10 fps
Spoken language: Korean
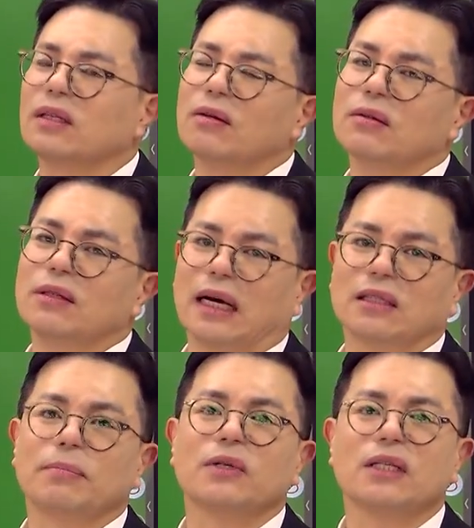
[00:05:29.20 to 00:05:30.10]

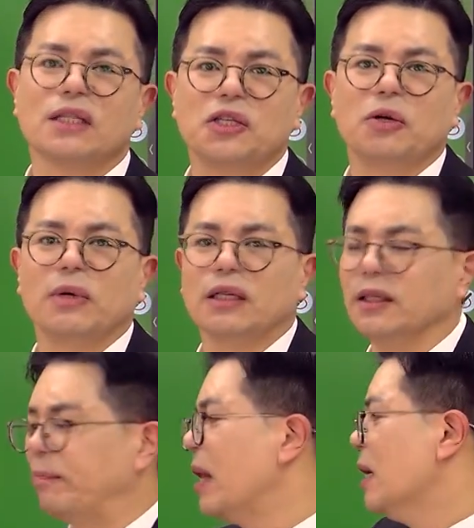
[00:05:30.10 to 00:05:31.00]
서른다섯 번째
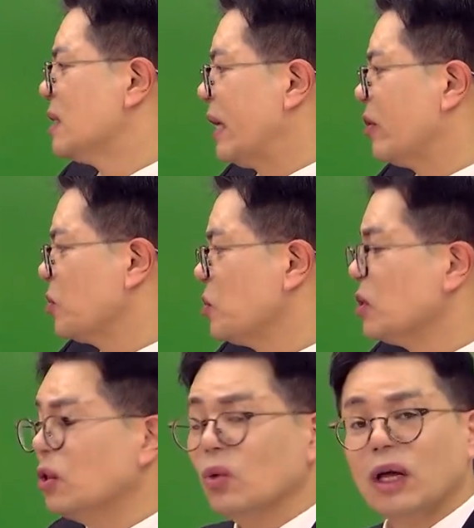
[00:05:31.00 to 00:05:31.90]
시험에는
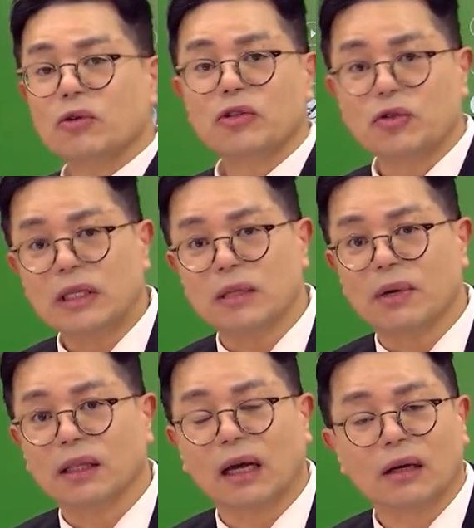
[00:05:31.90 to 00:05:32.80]
자격정지 또 나올 수도
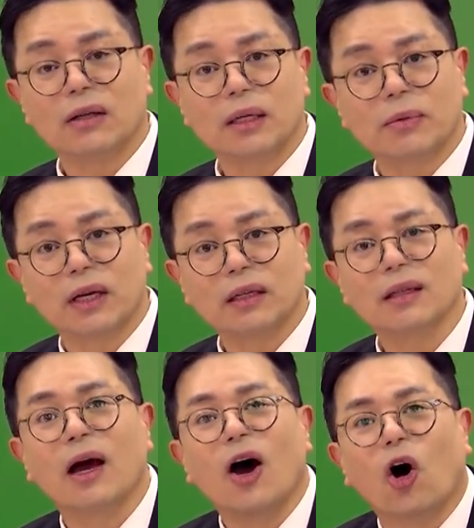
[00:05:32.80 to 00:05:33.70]
있지만 당연히
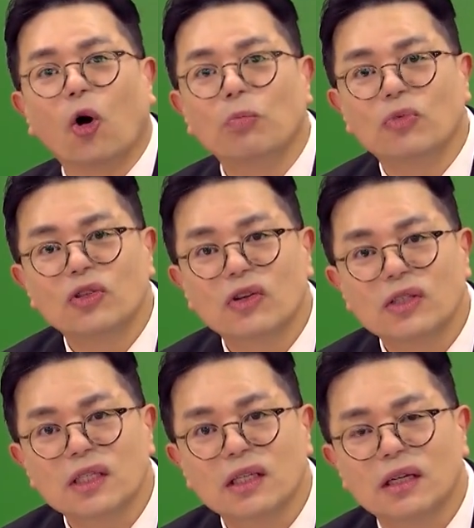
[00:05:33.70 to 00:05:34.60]
이번에는
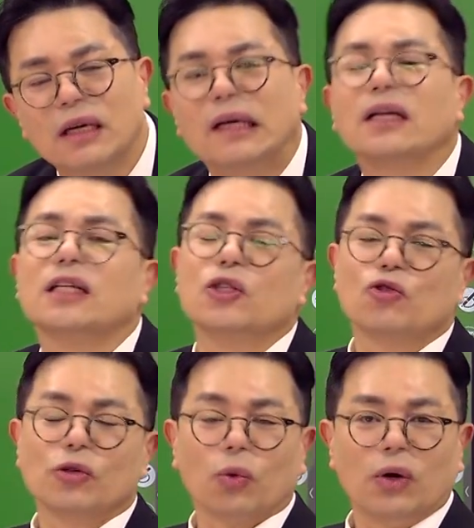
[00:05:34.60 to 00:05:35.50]
업무정지
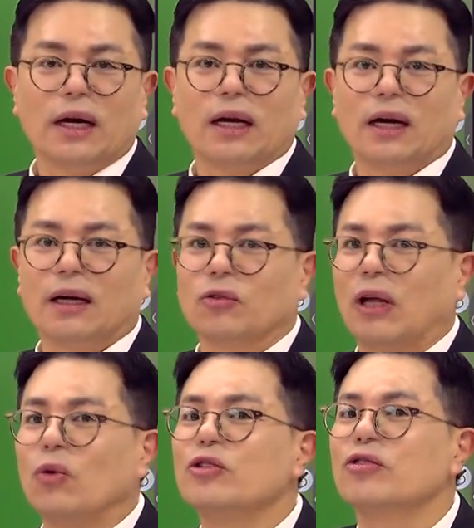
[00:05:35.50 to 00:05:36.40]
기준을 골라라 라고
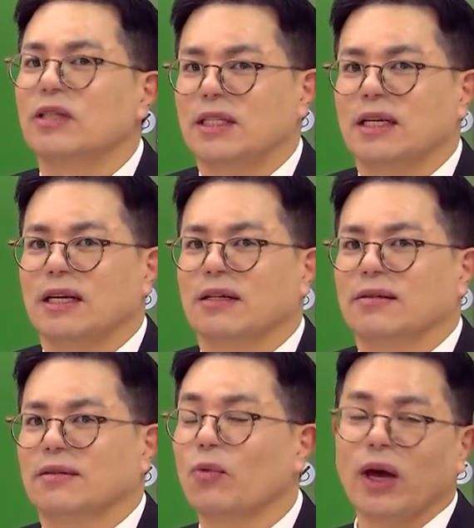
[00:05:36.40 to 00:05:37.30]
나올 수도 있잖아요.
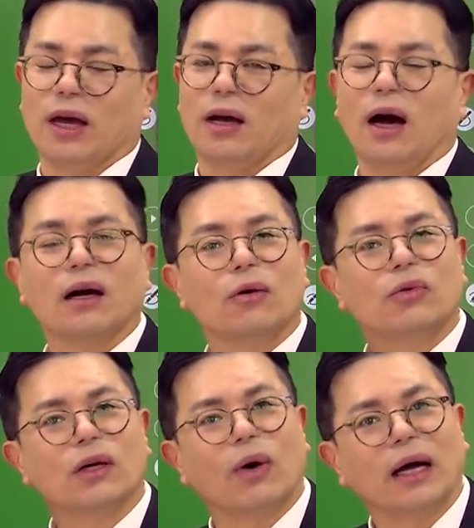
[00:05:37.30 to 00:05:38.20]
왜? 아까
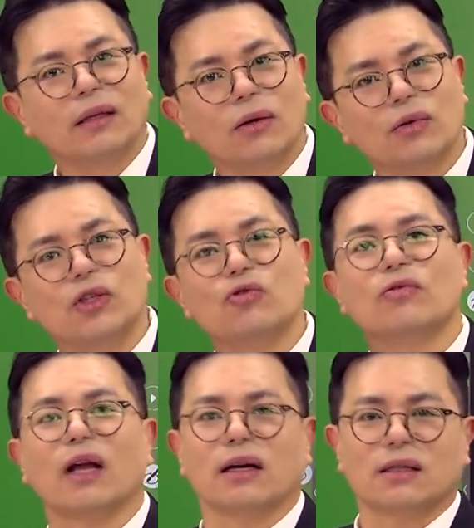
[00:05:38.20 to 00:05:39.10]
우리 과태료 기준도
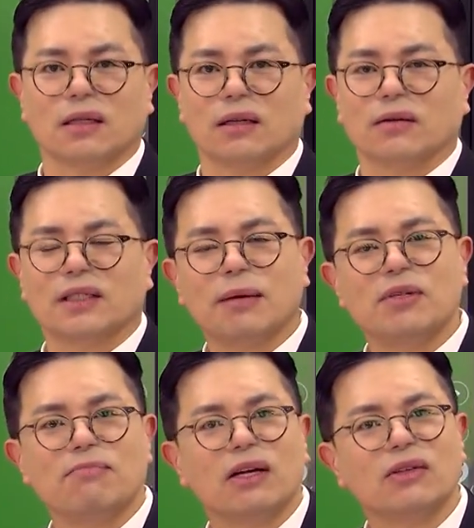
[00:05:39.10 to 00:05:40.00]
나왔잖아요.
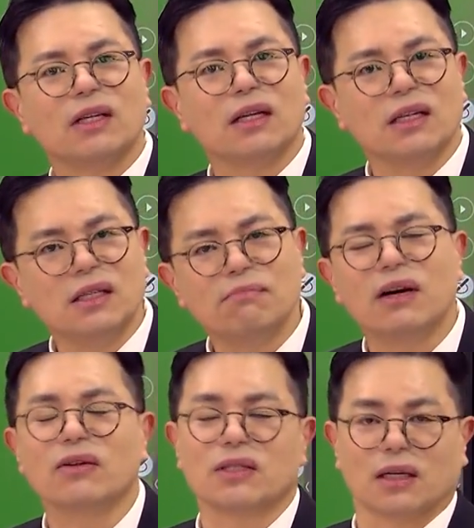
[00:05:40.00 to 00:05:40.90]
삼십만 원짜리,
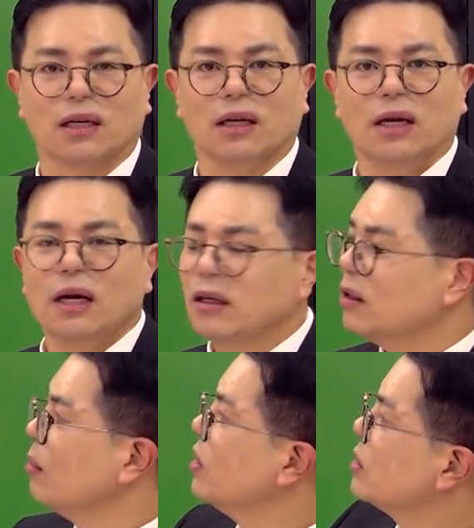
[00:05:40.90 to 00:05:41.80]
이십만 원짜리. 그
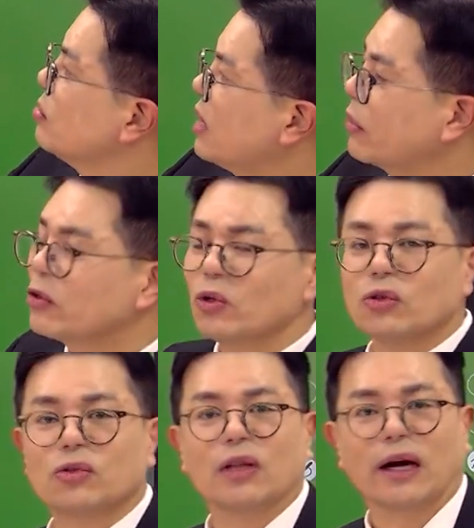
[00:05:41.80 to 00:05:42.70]
다음에 지금
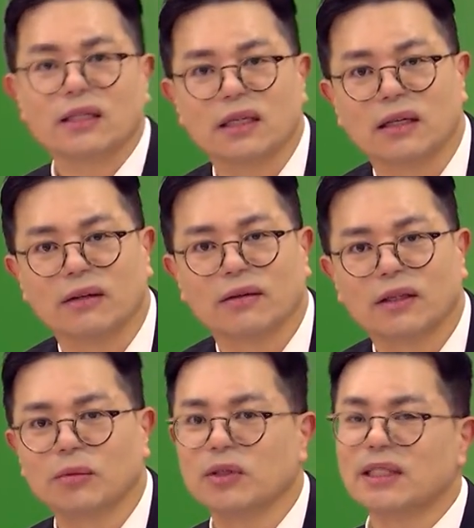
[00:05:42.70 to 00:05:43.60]
자격정지도 나왔잖아요.
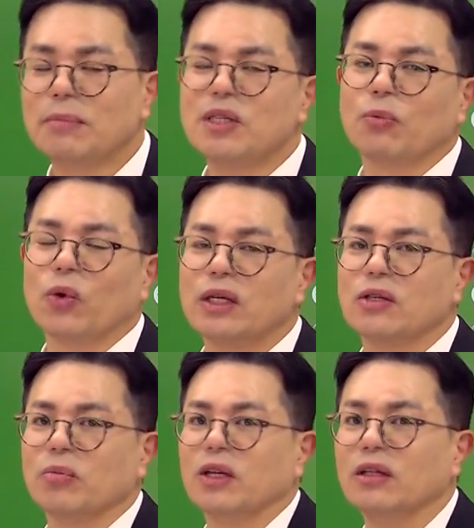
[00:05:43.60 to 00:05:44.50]
그러면 삼십오 회
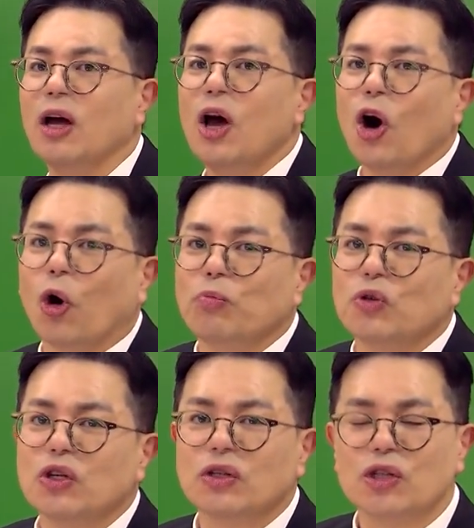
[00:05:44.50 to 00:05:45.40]
시험에는
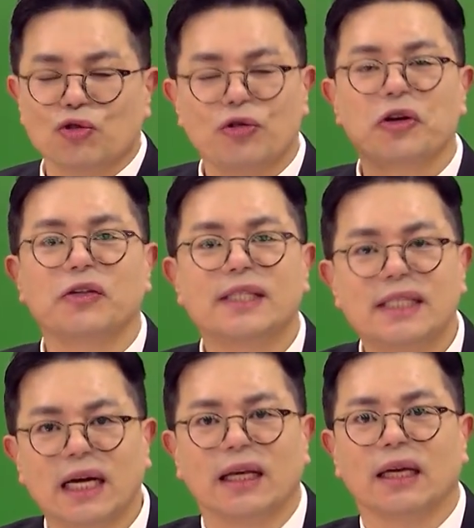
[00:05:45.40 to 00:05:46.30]
업무정지 육
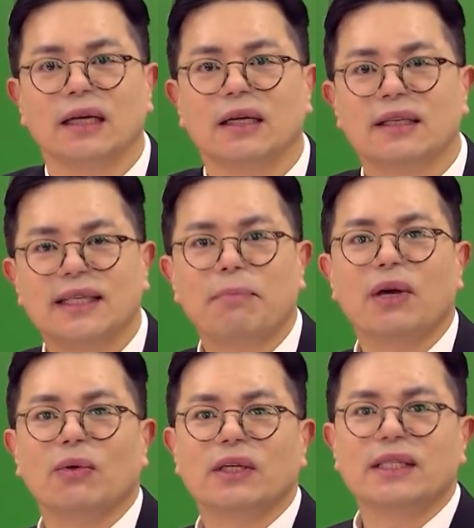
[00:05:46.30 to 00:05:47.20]
개월짜리, 삼
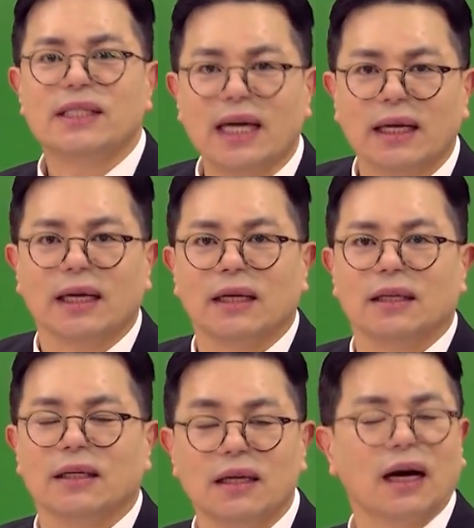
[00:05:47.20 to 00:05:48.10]
개월짜리
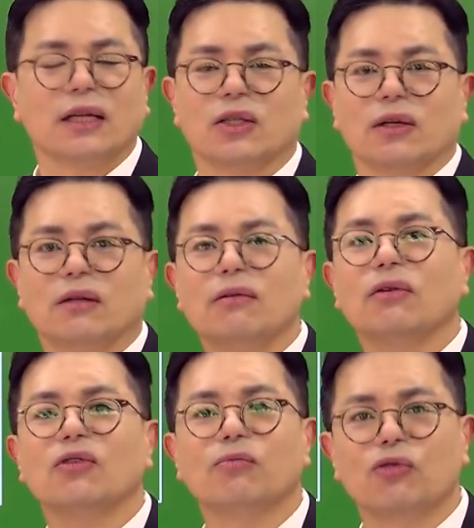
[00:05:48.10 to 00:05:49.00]
이해 가죠? 그런
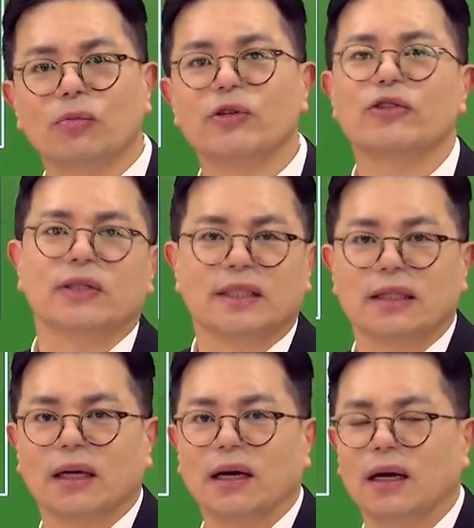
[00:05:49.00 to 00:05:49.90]
것들을 물어볼 수도
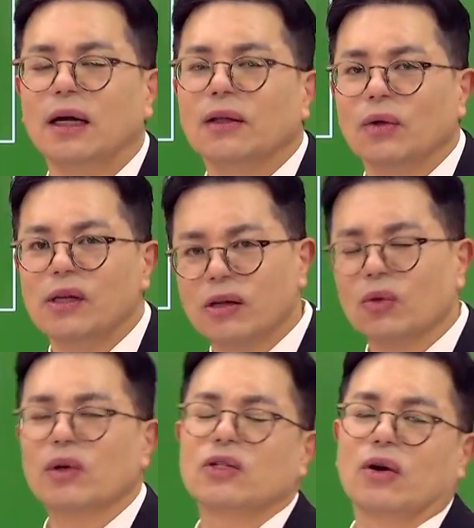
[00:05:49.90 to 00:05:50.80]
있으니까 또 일 년
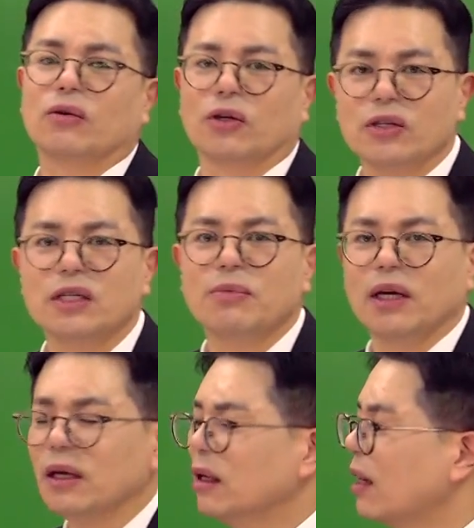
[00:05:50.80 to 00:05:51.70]
동안 저하고
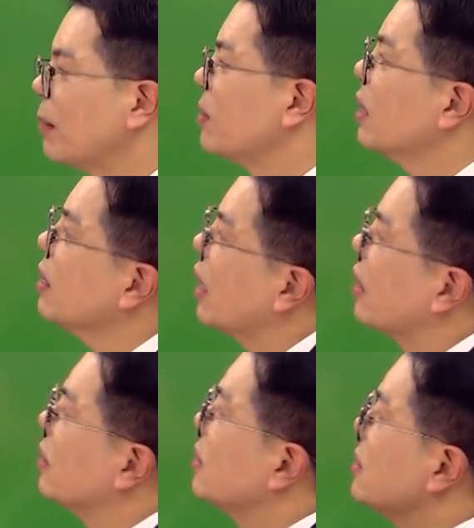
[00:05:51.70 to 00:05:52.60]
열심히 암기해
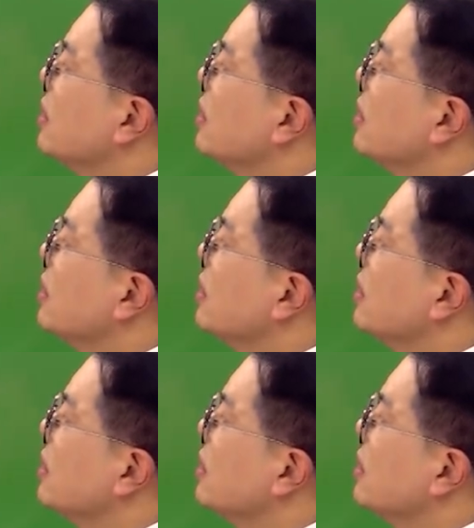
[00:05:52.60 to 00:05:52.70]
나가야 되지